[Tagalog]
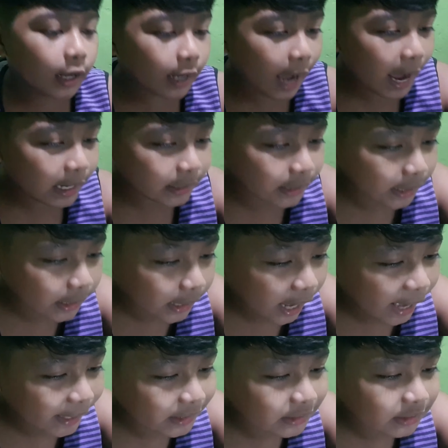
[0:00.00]
Galing
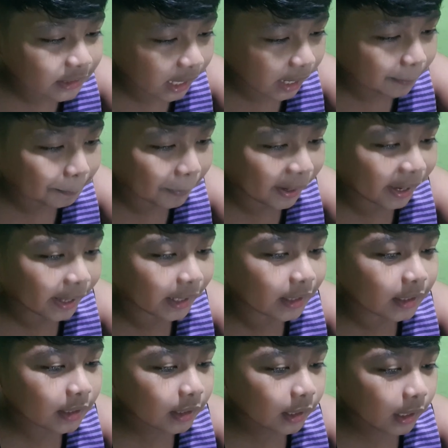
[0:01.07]
kay
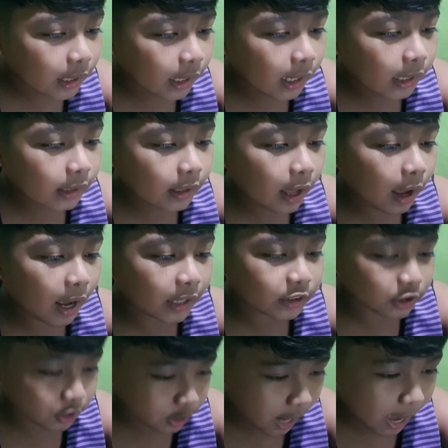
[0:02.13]
Stephen
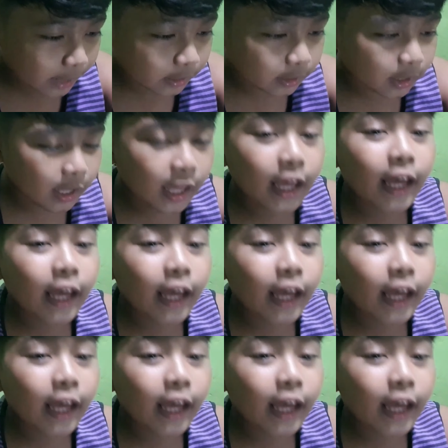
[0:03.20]
Kakatyan.